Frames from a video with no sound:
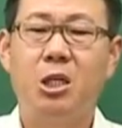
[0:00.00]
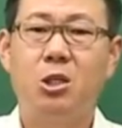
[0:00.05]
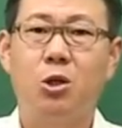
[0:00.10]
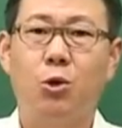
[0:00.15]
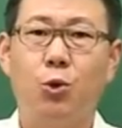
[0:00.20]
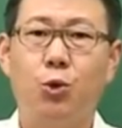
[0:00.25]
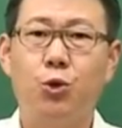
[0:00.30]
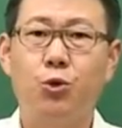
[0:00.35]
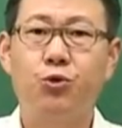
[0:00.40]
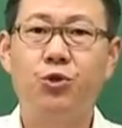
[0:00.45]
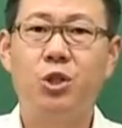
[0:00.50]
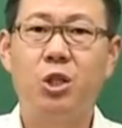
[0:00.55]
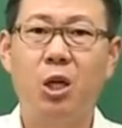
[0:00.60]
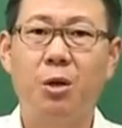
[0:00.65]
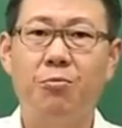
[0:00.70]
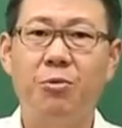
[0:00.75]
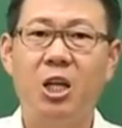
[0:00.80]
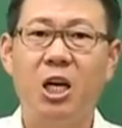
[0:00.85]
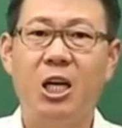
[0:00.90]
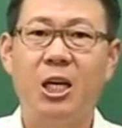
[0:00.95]
저고정훈
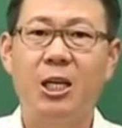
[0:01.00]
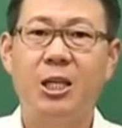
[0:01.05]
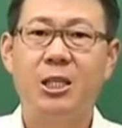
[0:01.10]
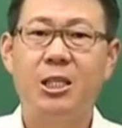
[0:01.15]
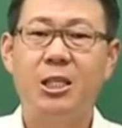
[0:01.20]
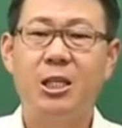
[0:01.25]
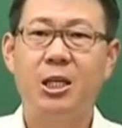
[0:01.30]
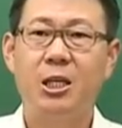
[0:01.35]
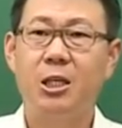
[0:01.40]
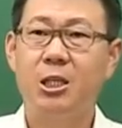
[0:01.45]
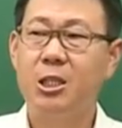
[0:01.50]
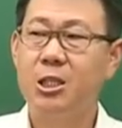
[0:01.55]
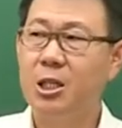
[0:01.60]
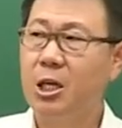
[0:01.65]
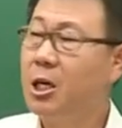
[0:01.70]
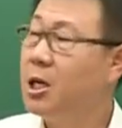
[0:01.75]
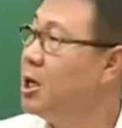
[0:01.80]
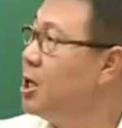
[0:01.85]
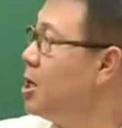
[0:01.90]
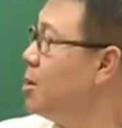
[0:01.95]
쌤입니다. 자
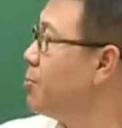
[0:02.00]
이제